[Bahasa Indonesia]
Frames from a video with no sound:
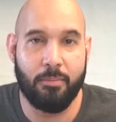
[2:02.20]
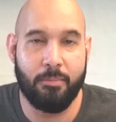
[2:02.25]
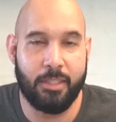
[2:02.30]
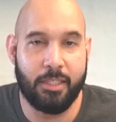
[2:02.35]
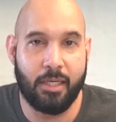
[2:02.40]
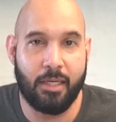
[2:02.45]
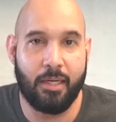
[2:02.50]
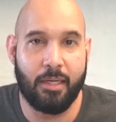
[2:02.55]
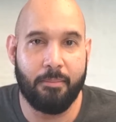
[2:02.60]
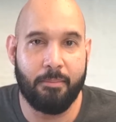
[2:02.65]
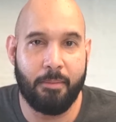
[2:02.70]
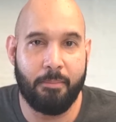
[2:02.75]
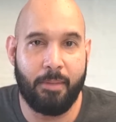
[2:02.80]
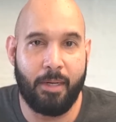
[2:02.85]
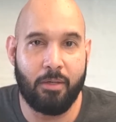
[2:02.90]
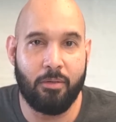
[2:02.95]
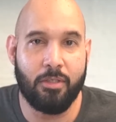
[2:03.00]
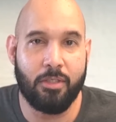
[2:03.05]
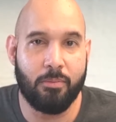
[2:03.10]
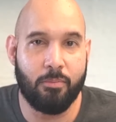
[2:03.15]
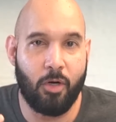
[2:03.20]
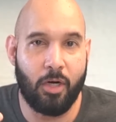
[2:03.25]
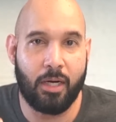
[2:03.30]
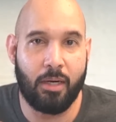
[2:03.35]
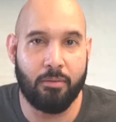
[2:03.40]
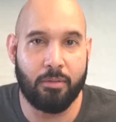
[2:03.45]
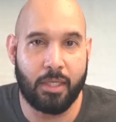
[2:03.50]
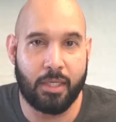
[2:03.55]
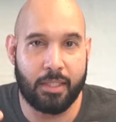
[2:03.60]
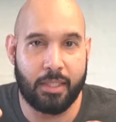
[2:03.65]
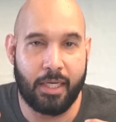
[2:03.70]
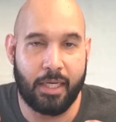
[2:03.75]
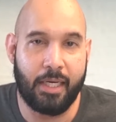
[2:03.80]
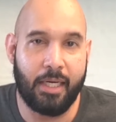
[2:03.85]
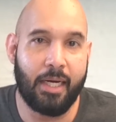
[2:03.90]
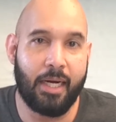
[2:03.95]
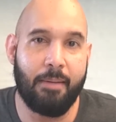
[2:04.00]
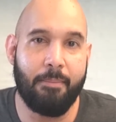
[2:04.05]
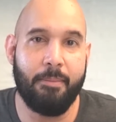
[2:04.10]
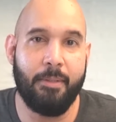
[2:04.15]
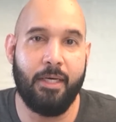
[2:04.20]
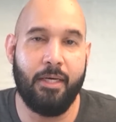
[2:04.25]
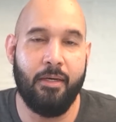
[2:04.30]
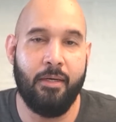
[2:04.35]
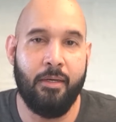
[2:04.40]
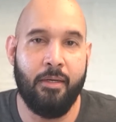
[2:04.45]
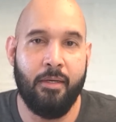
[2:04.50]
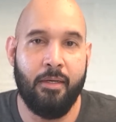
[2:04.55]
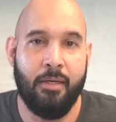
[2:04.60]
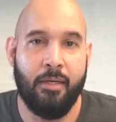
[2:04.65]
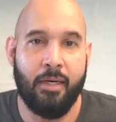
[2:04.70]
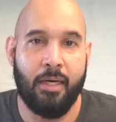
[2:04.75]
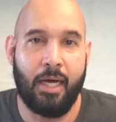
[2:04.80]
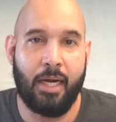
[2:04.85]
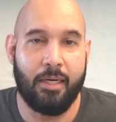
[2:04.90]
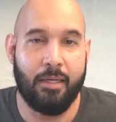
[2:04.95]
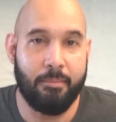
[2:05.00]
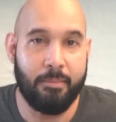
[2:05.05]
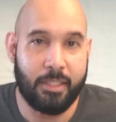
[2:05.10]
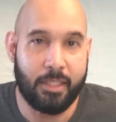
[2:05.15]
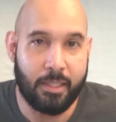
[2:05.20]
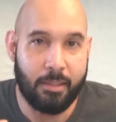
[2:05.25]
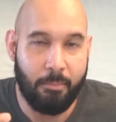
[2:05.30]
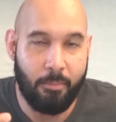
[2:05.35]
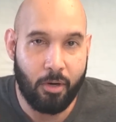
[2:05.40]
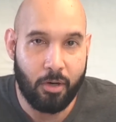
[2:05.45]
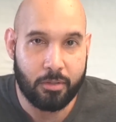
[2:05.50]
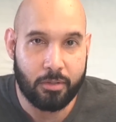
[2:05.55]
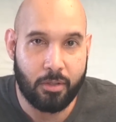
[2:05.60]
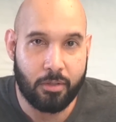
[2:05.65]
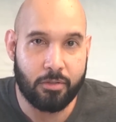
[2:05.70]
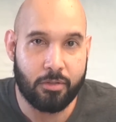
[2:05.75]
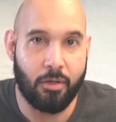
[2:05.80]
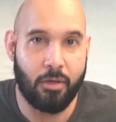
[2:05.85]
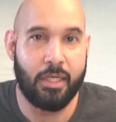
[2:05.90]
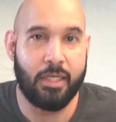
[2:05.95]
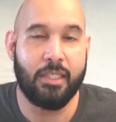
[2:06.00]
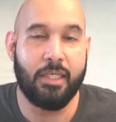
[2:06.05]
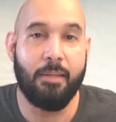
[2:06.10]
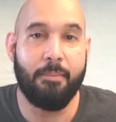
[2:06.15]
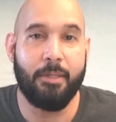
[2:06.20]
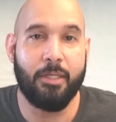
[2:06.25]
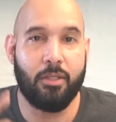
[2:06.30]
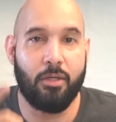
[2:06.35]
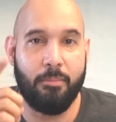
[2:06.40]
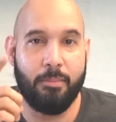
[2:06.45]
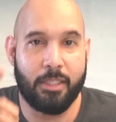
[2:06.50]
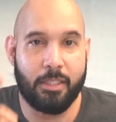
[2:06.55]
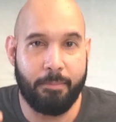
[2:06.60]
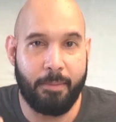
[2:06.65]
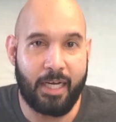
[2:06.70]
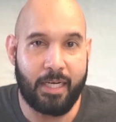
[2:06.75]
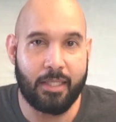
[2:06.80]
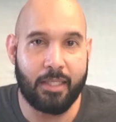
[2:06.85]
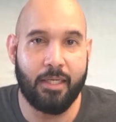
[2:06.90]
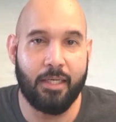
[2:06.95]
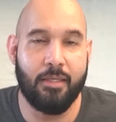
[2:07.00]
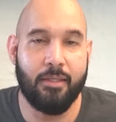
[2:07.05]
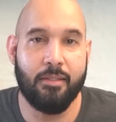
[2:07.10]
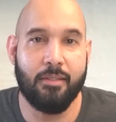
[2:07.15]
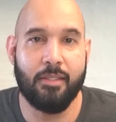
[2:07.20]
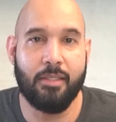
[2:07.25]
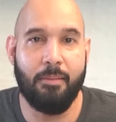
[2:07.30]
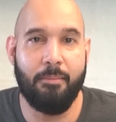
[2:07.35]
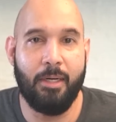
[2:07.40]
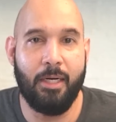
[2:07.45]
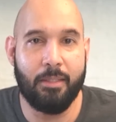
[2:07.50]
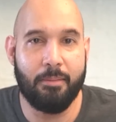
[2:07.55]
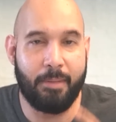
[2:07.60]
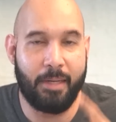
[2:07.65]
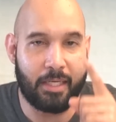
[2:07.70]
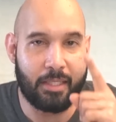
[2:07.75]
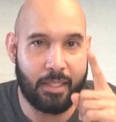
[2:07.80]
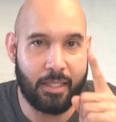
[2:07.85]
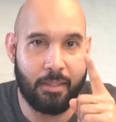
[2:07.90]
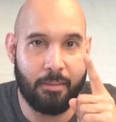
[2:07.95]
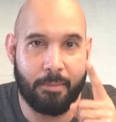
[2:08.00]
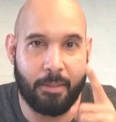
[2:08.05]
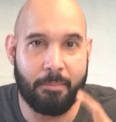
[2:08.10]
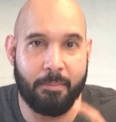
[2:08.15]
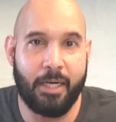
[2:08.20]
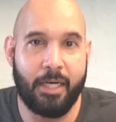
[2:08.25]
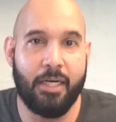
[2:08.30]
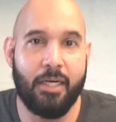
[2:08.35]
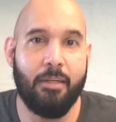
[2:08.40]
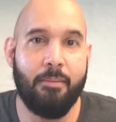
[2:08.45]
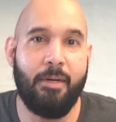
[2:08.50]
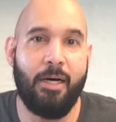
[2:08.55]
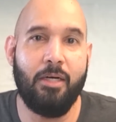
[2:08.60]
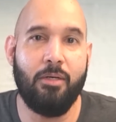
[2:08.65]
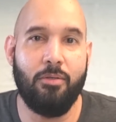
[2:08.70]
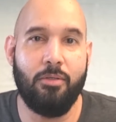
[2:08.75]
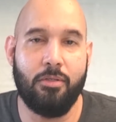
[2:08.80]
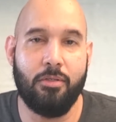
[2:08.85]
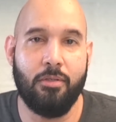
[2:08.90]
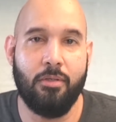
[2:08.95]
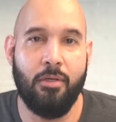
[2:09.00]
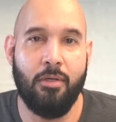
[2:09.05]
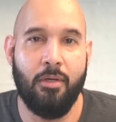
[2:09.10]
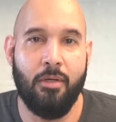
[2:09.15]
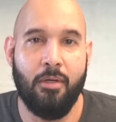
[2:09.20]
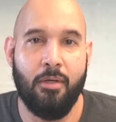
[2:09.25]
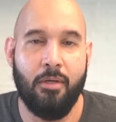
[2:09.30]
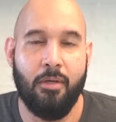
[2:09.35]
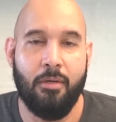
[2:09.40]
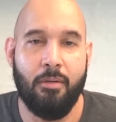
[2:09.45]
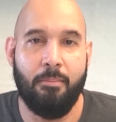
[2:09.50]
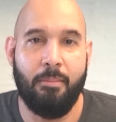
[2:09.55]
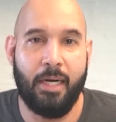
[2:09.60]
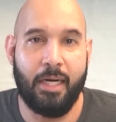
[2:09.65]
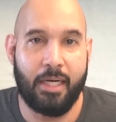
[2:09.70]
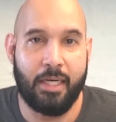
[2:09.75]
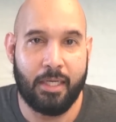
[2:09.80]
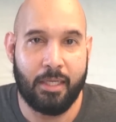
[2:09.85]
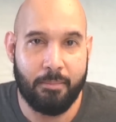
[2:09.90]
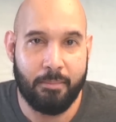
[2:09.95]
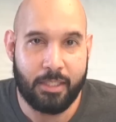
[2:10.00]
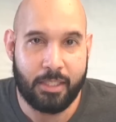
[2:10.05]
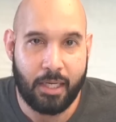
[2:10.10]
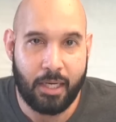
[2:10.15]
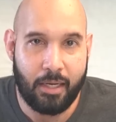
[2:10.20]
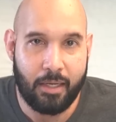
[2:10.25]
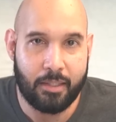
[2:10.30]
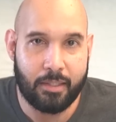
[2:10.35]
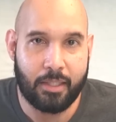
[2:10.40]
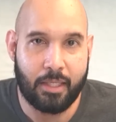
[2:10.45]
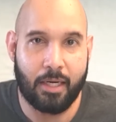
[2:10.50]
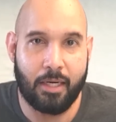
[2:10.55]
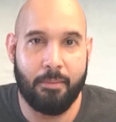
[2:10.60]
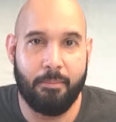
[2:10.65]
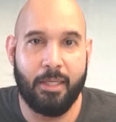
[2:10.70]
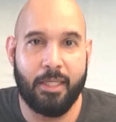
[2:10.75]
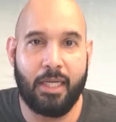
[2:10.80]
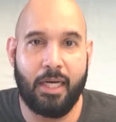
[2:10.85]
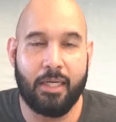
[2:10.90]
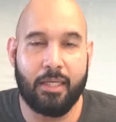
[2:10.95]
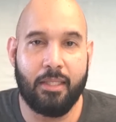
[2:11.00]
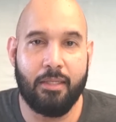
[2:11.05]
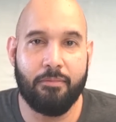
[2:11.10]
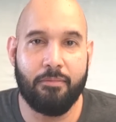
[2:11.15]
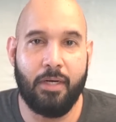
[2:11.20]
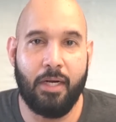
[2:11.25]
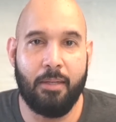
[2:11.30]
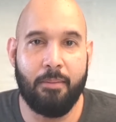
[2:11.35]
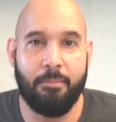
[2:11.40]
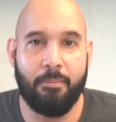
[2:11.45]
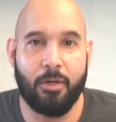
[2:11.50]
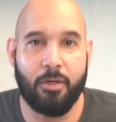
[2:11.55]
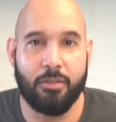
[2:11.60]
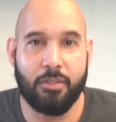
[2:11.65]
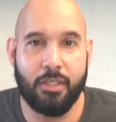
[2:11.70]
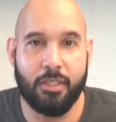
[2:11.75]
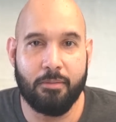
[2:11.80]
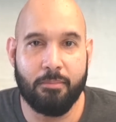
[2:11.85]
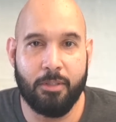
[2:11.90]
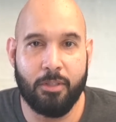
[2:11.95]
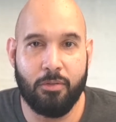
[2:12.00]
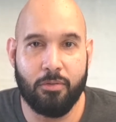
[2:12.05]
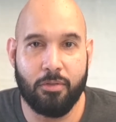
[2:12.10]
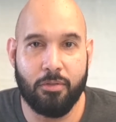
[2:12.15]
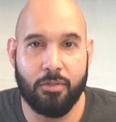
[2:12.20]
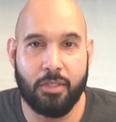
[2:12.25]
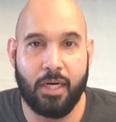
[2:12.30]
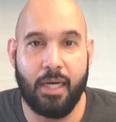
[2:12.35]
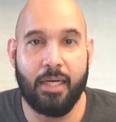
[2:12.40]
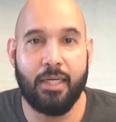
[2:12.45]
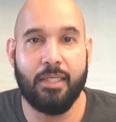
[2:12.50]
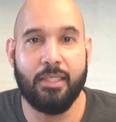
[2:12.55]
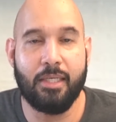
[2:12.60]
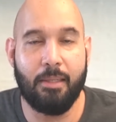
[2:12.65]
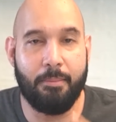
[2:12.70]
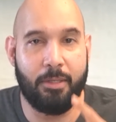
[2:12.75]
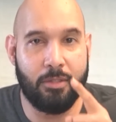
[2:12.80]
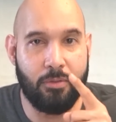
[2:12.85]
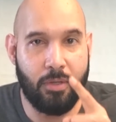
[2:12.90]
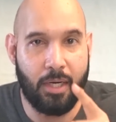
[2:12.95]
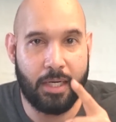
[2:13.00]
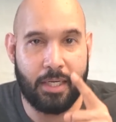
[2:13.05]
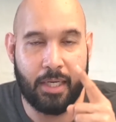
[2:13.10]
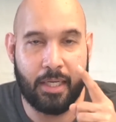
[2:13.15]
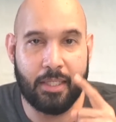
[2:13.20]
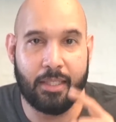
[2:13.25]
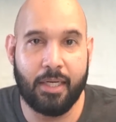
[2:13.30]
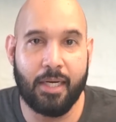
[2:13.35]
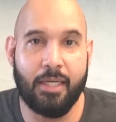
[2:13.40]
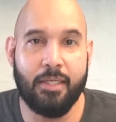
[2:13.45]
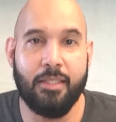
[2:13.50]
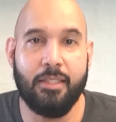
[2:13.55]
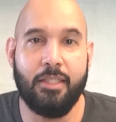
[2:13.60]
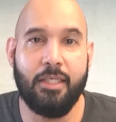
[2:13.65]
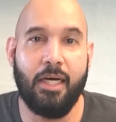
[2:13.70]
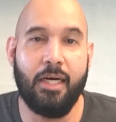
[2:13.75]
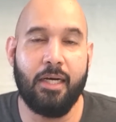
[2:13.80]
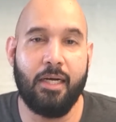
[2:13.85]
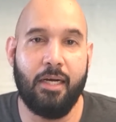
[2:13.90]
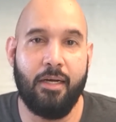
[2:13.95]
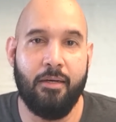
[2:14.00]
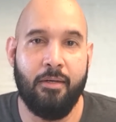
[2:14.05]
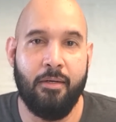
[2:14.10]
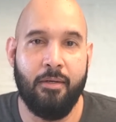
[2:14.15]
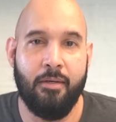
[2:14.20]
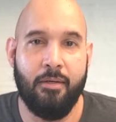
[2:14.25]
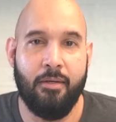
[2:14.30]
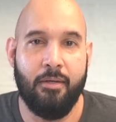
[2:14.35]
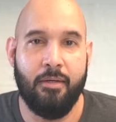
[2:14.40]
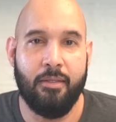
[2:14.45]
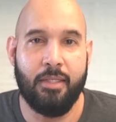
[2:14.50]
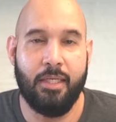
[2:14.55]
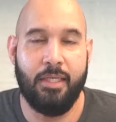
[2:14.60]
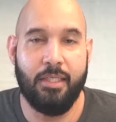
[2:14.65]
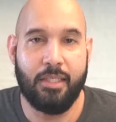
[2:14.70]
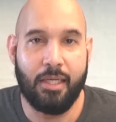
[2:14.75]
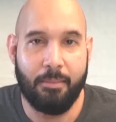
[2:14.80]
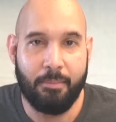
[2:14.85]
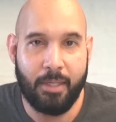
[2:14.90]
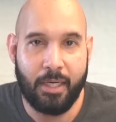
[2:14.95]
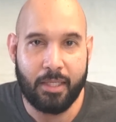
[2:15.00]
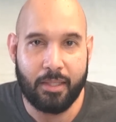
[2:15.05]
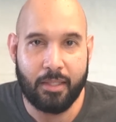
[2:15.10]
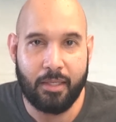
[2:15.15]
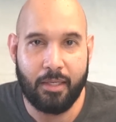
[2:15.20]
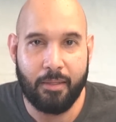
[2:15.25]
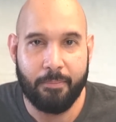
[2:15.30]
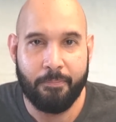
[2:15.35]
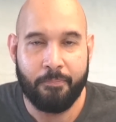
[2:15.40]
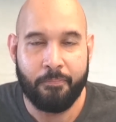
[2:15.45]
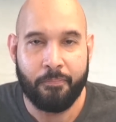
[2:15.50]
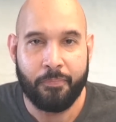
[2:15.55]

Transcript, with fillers: itu bisa membangun sebuah counter attack yang rapi. Karena bisa diblok terus oleh siapa? Thomas Partey. Saya melihat Partey ini permainannya bagus. Bahkan dia bisa terlibat aktif dalam proses menyusun serangan. Sama juga dengan Granit Xhaka. Jadi saya melihat nih